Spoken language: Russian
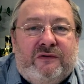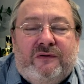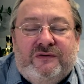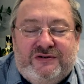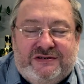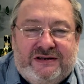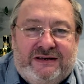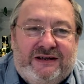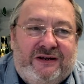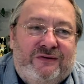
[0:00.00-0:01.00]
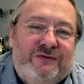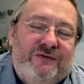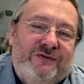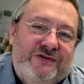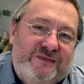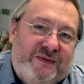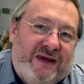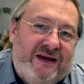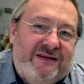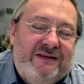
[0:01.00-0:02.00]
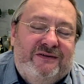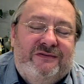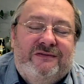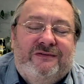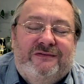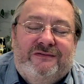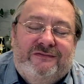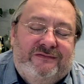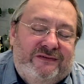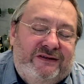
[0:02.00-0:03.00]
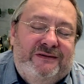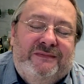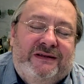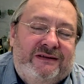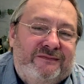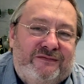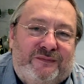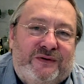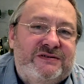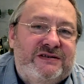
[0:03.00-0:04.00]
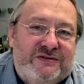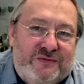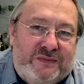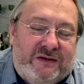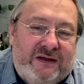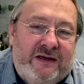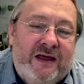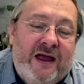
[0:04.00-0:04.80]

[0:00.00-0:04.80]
он очень сладкий, но он очень приятный, он ну, вот дымный, вот просто супер, да.